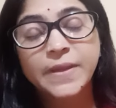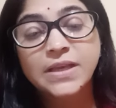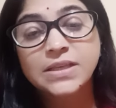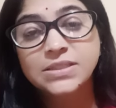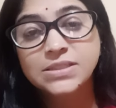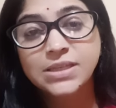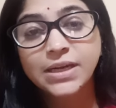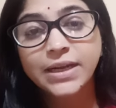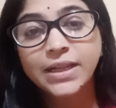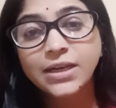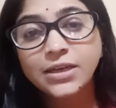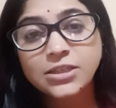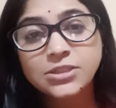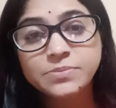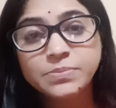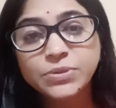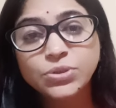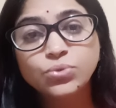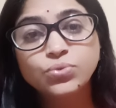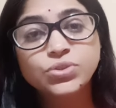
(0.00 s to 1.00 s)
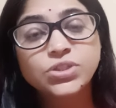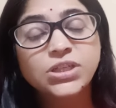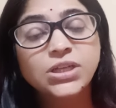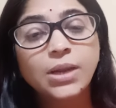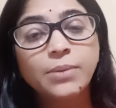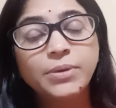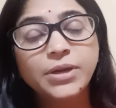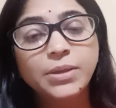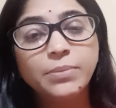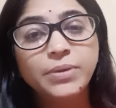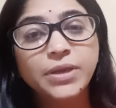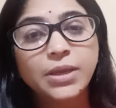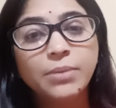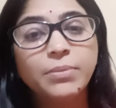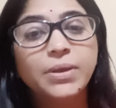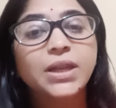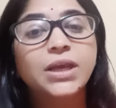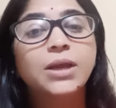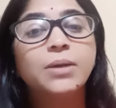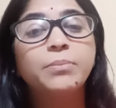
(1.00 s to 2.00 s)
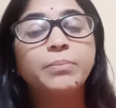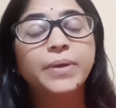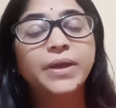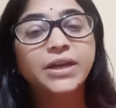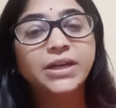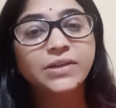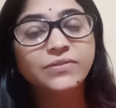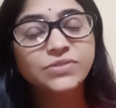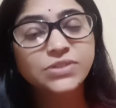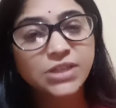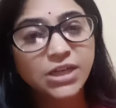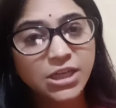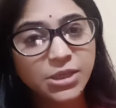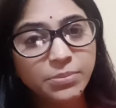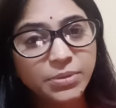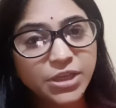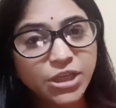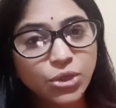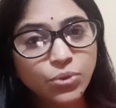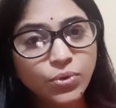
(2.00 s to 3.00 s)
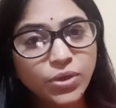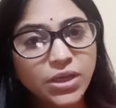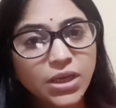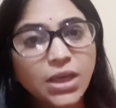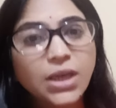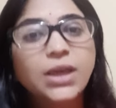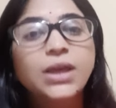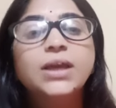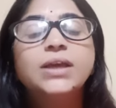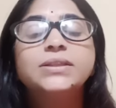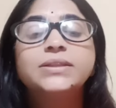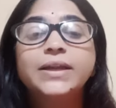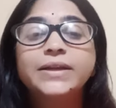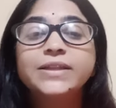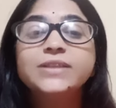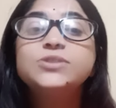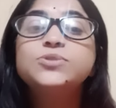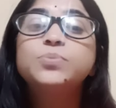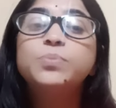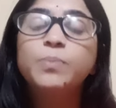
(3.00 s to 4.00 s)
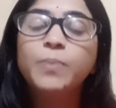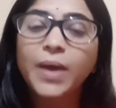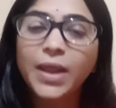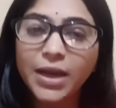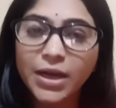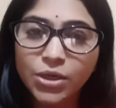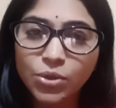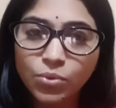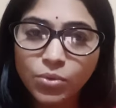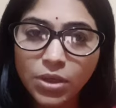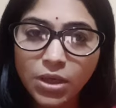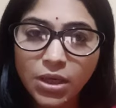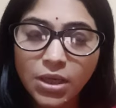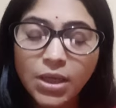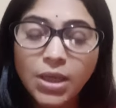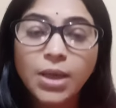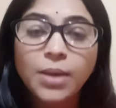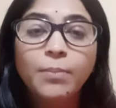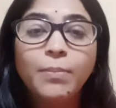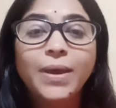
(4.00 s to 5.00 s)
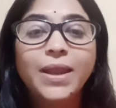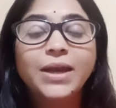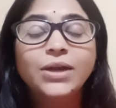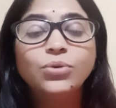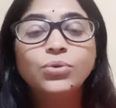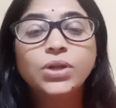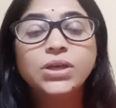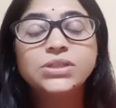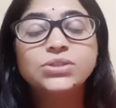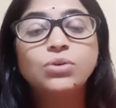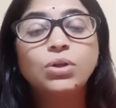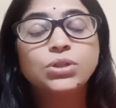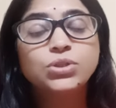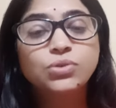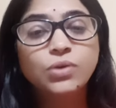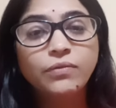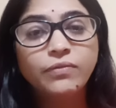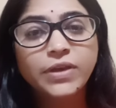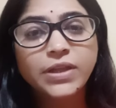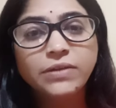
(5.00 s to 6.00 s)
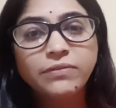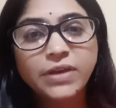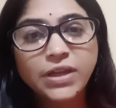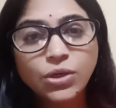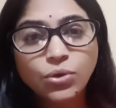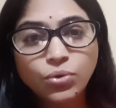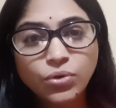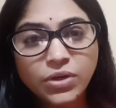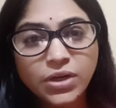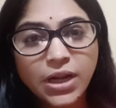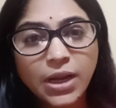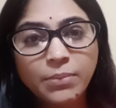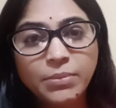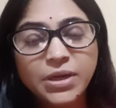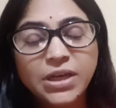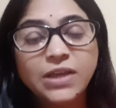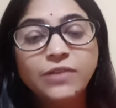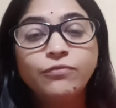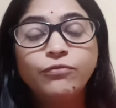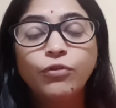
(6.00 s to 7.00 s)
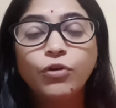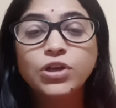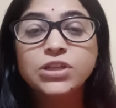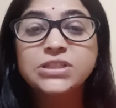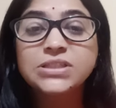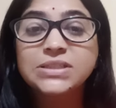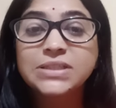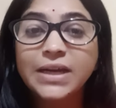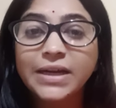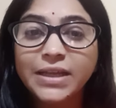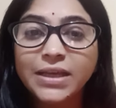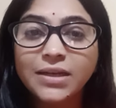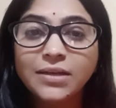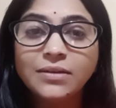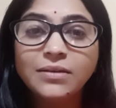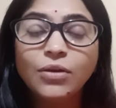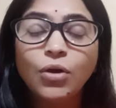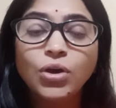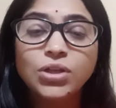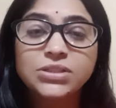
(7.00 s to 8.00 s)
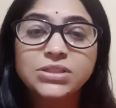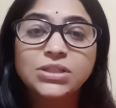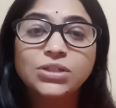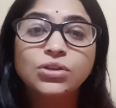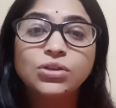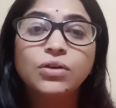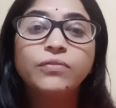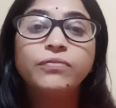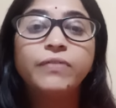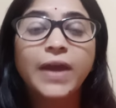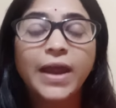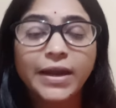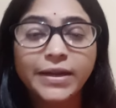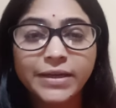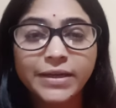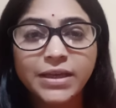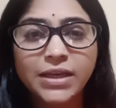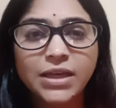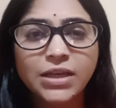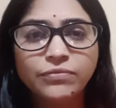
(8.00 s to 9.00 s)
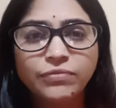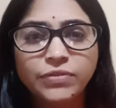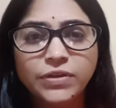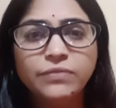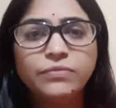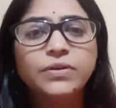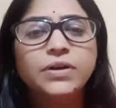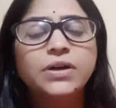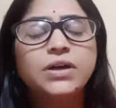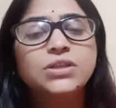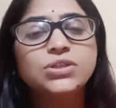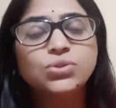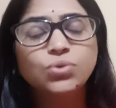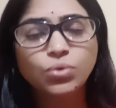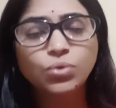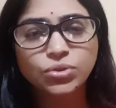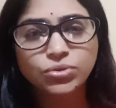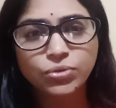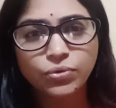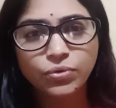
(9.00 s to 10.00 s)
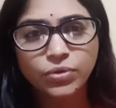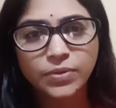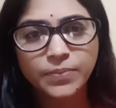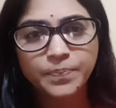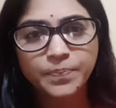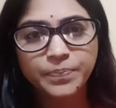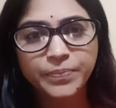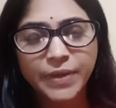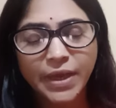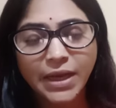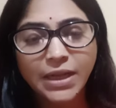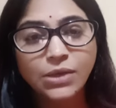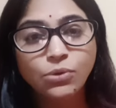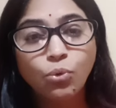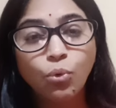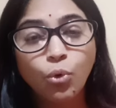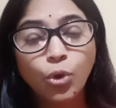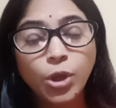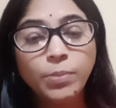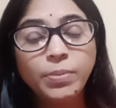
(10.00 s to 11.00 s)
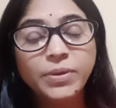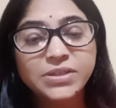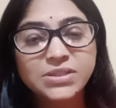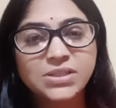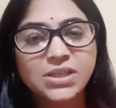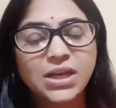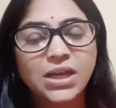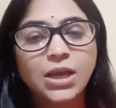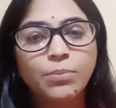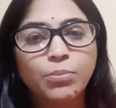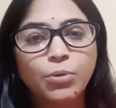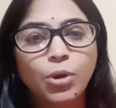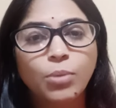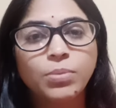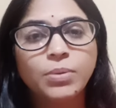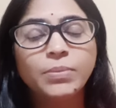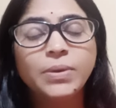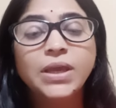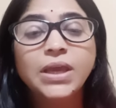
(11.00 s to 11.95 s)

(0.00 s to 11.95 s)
सडननेस में दूसरी रेमेडी भी है मैंने कंपेरेटिव स्टडी भी की हुई है दैट इज़ बेलाडोना बेलाडोना इज़ ऑल्सो अ वेरी वेरी गुड रेमेडी फॉर सडन ऑनसेट ऑफ हेडेक फीवर सोथ्रोट है ना कोई भी इस तरह का प्रॉब्लम